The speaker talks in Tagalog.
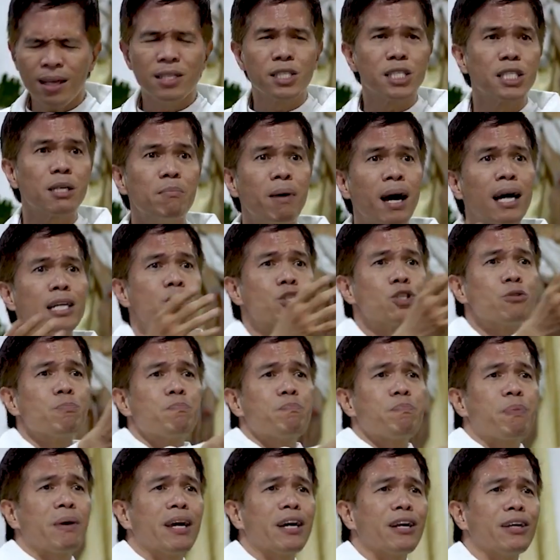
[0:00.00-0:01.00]
sa mga
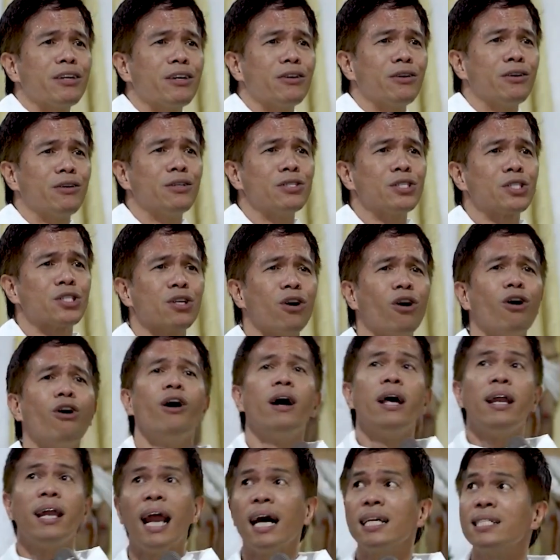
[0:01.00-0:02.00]
superiors. O, oh,
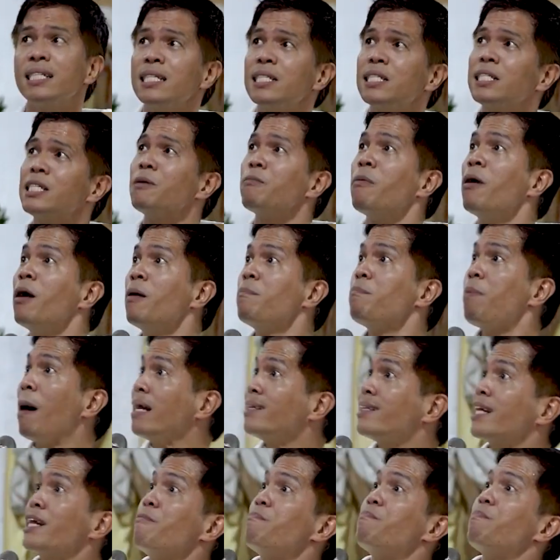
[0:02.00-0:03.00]
nandyan si
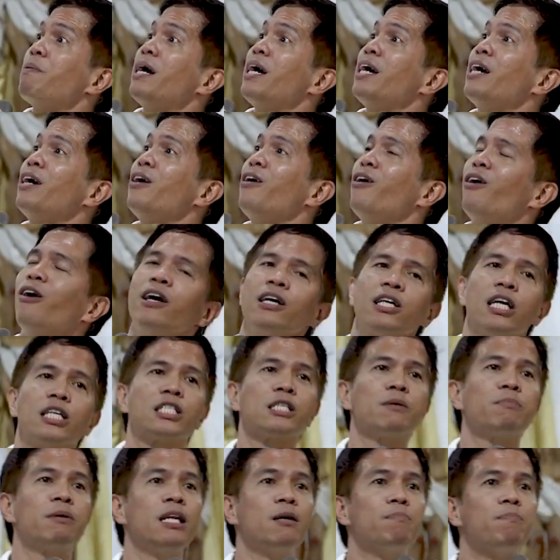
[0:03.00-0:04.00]
Padre Pio. At
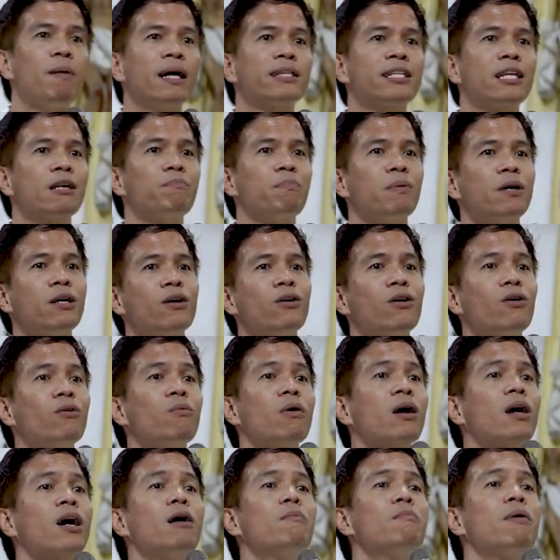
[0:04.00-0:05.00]
sabi ni Padre Pio,
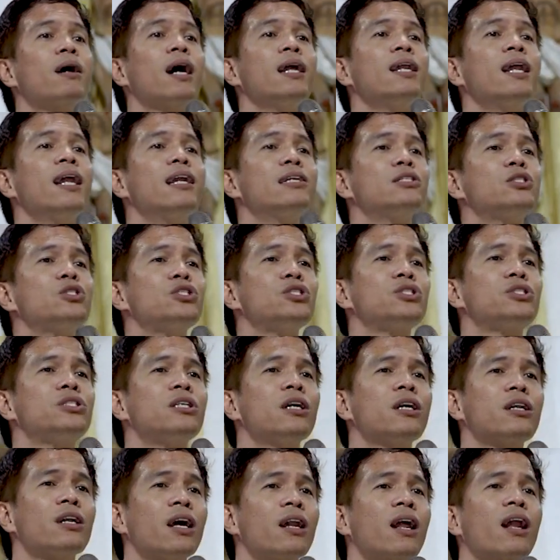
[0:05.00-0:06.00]
huwag kang mag-alala,
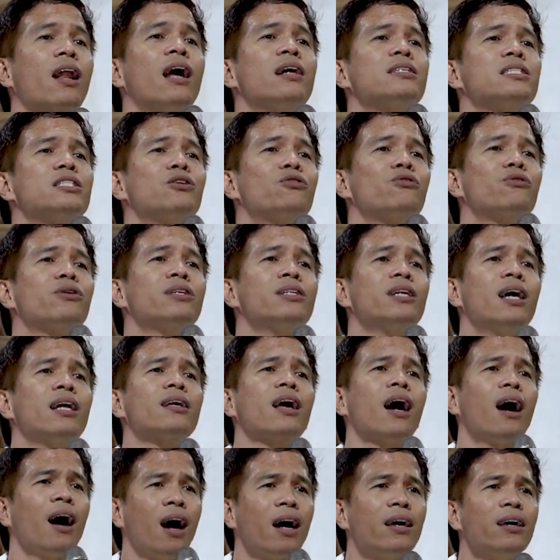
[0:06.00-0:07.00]
sister. Naranasan ko rin yan.
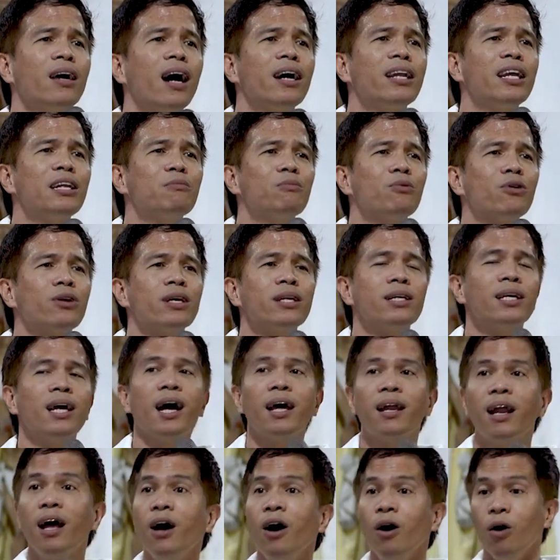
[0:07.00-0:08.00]
Kakayanin mo rin
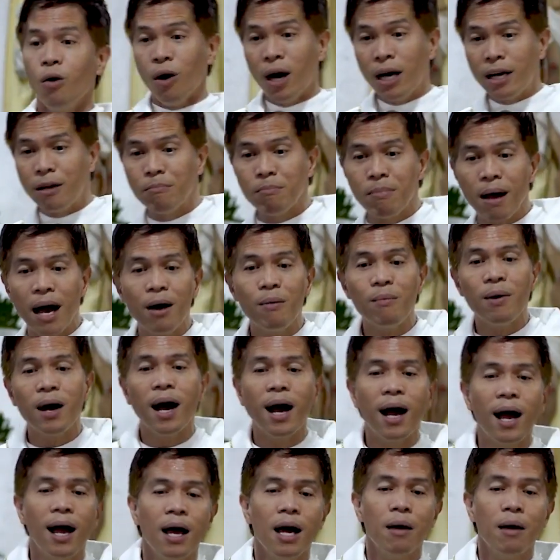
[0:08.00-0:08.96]
yan. O halimbawa,